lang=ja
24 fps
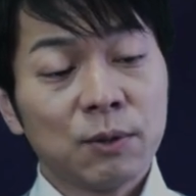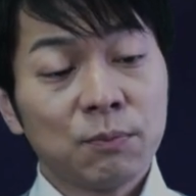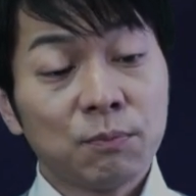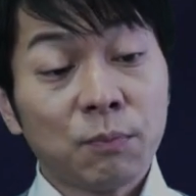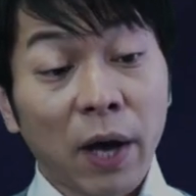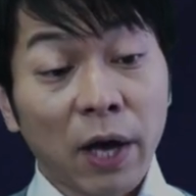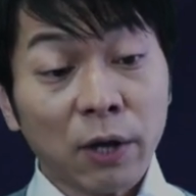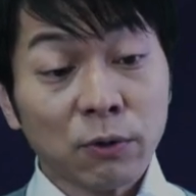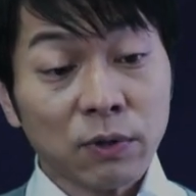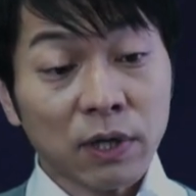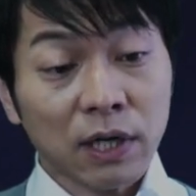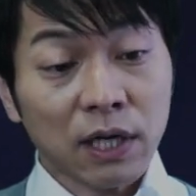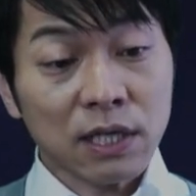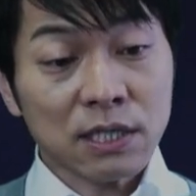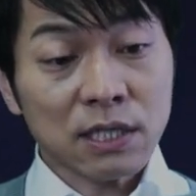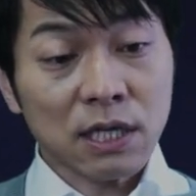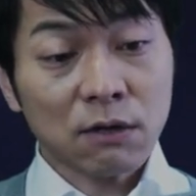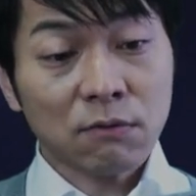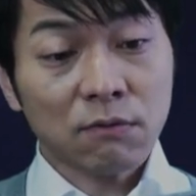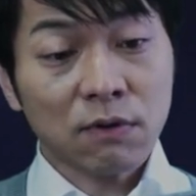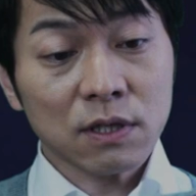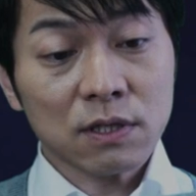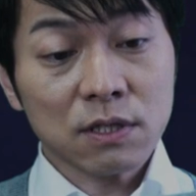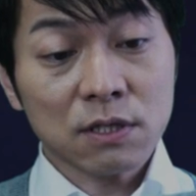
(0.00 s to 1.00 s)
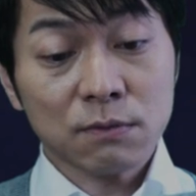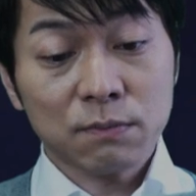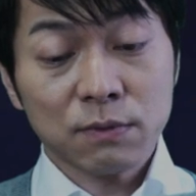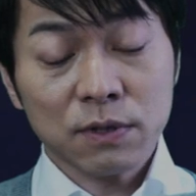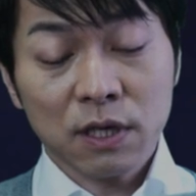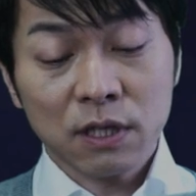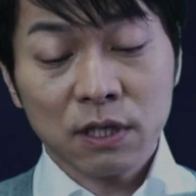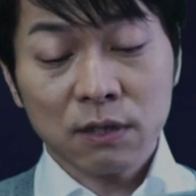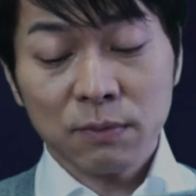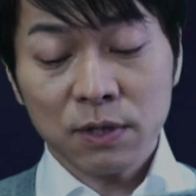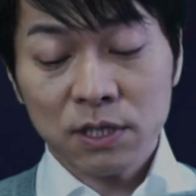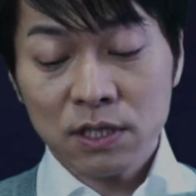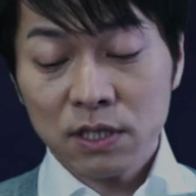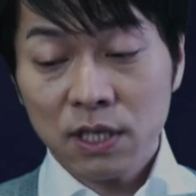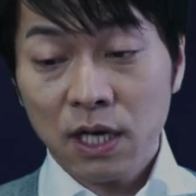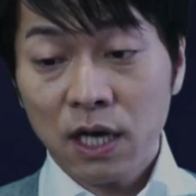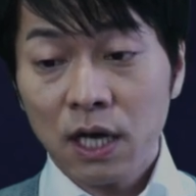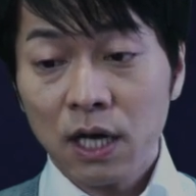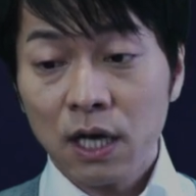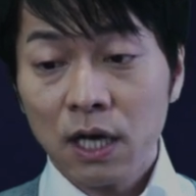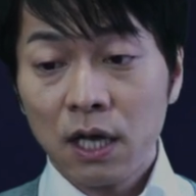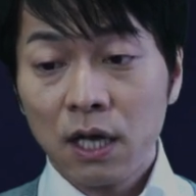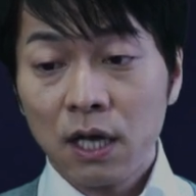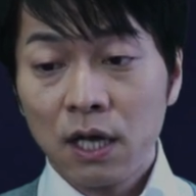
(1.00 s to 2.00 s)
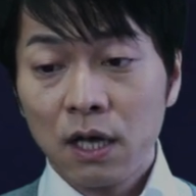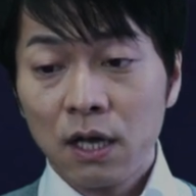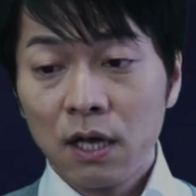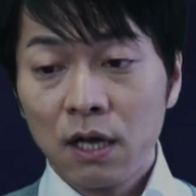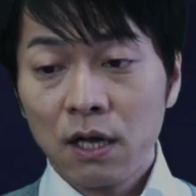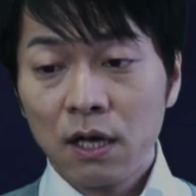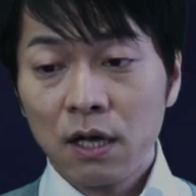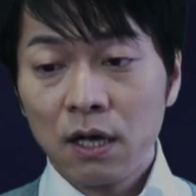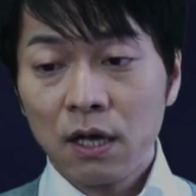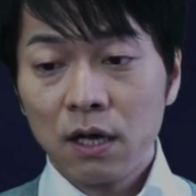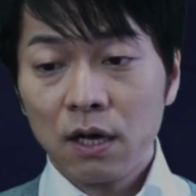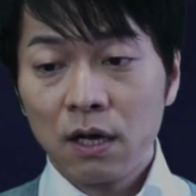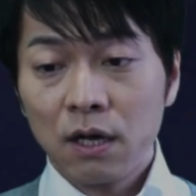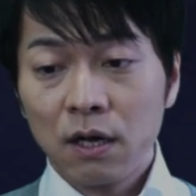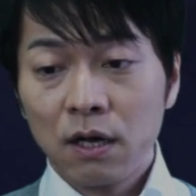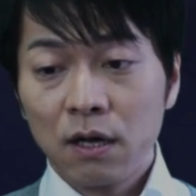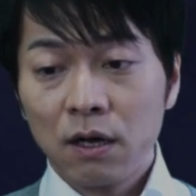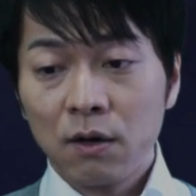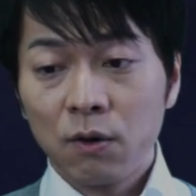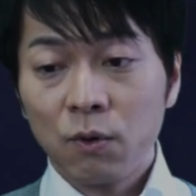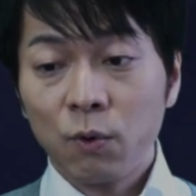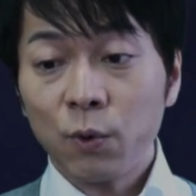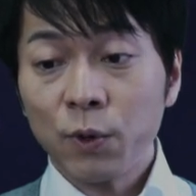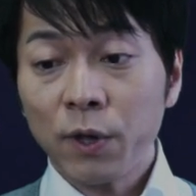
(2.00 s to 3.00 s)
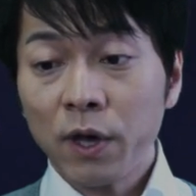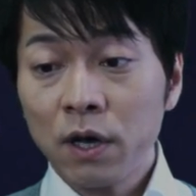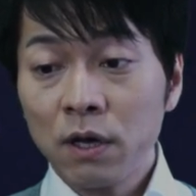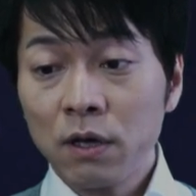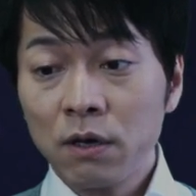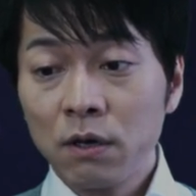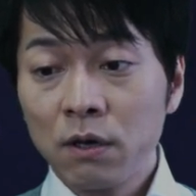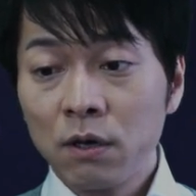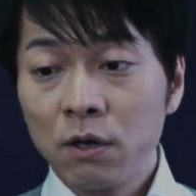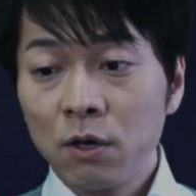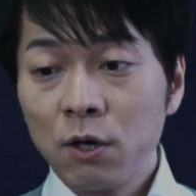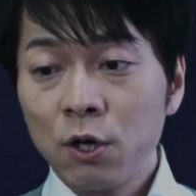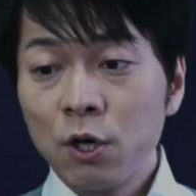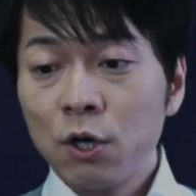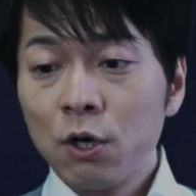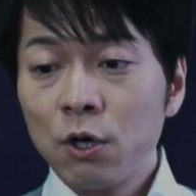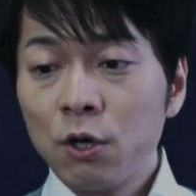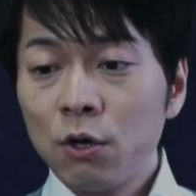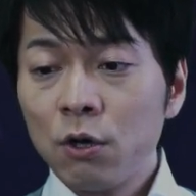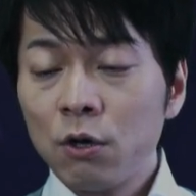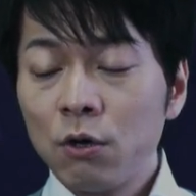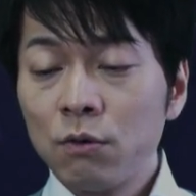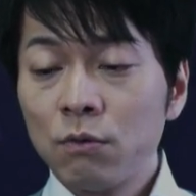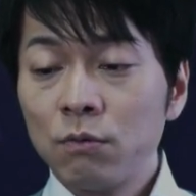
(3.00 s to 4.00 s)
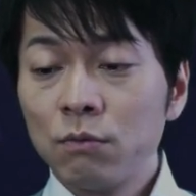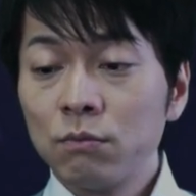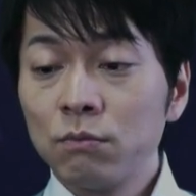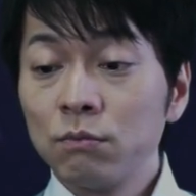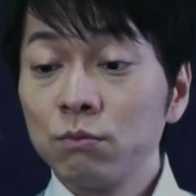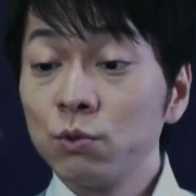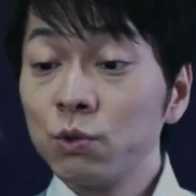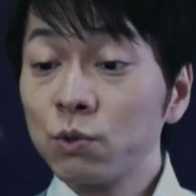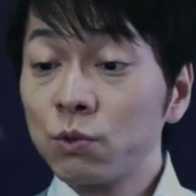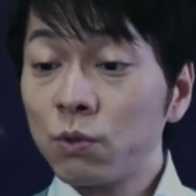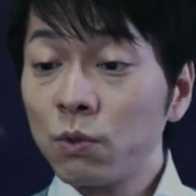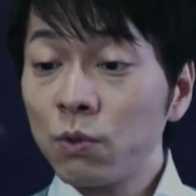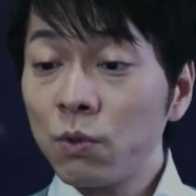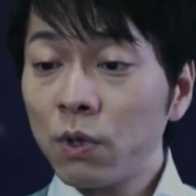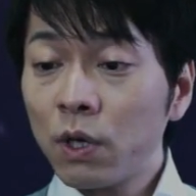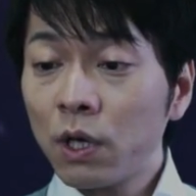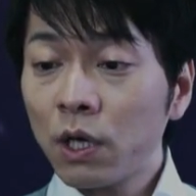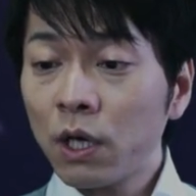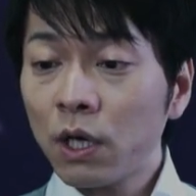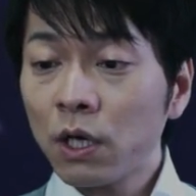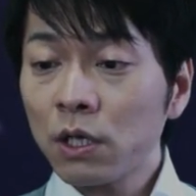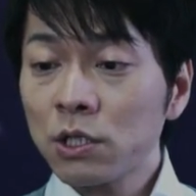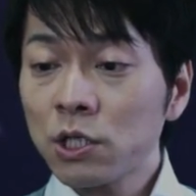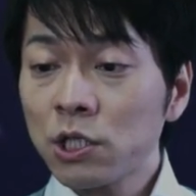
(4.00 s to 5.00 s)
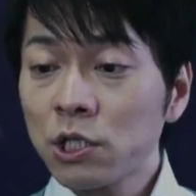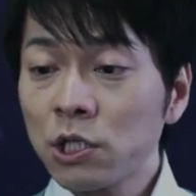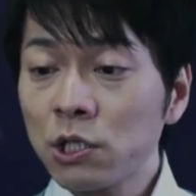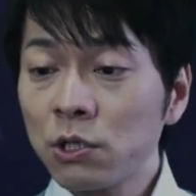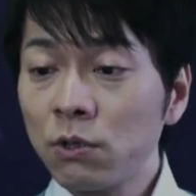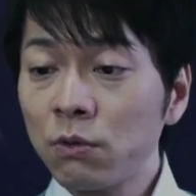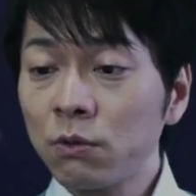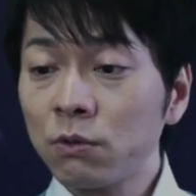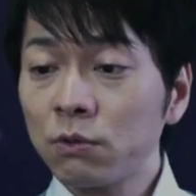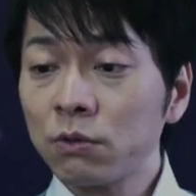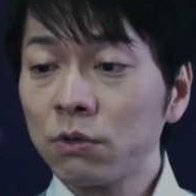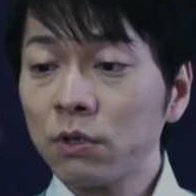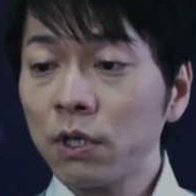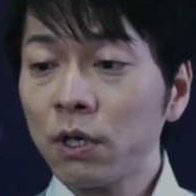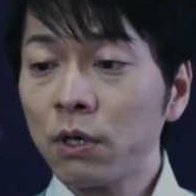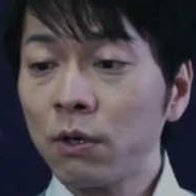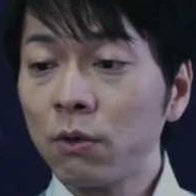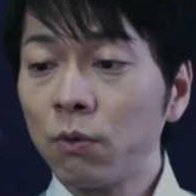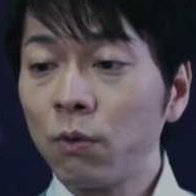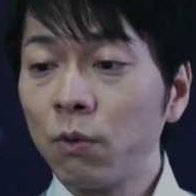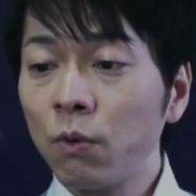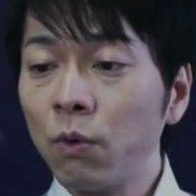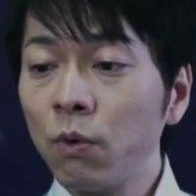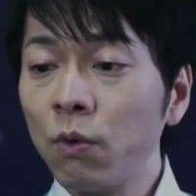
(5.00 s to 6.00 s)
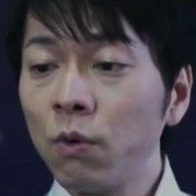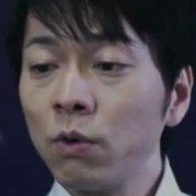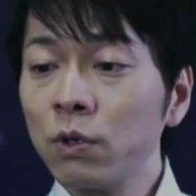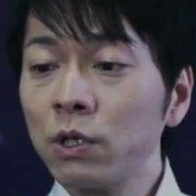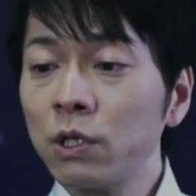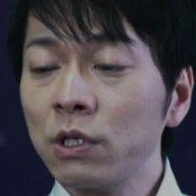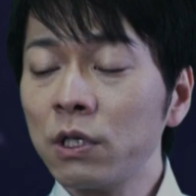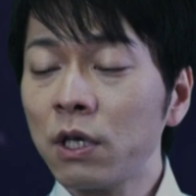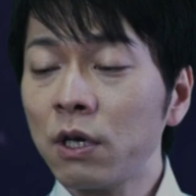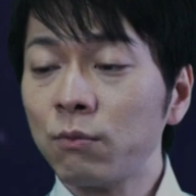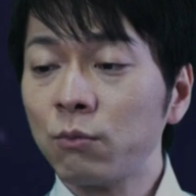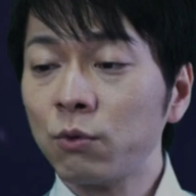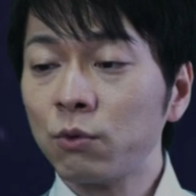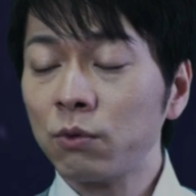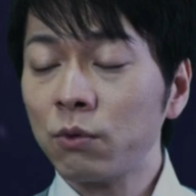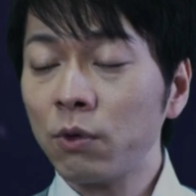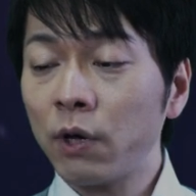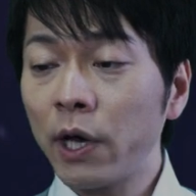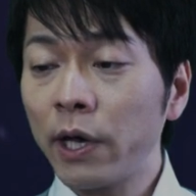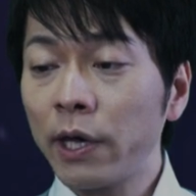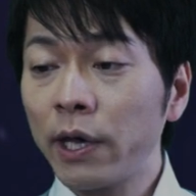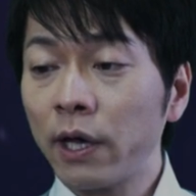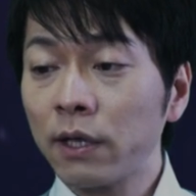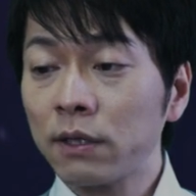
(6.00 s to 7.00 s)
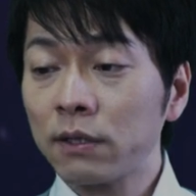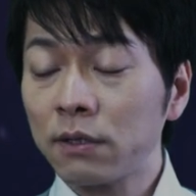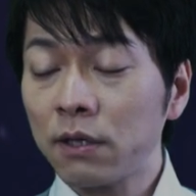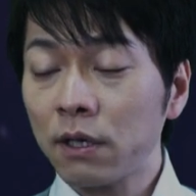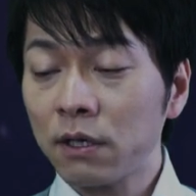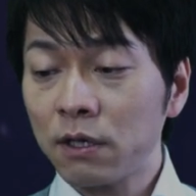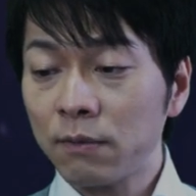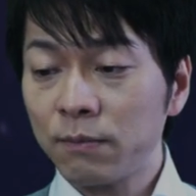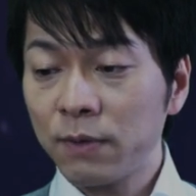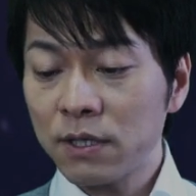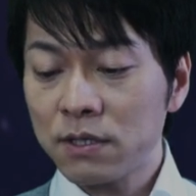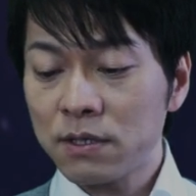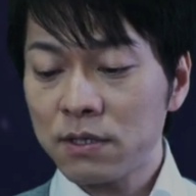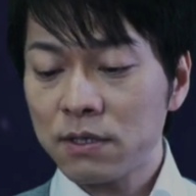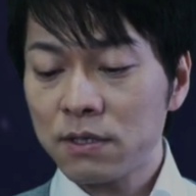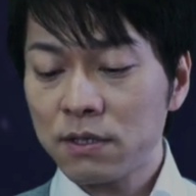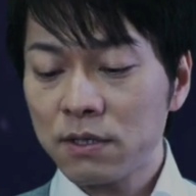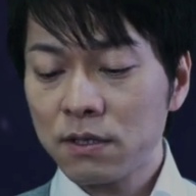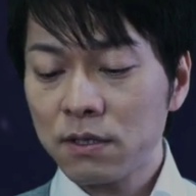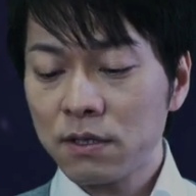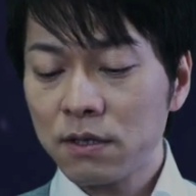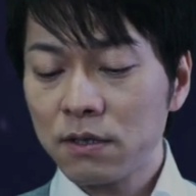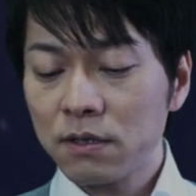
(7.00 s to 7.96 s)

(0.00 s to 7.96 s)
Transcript: 真夜中さんはつぶやきましたおや向こうから白くて大きなものがやってきます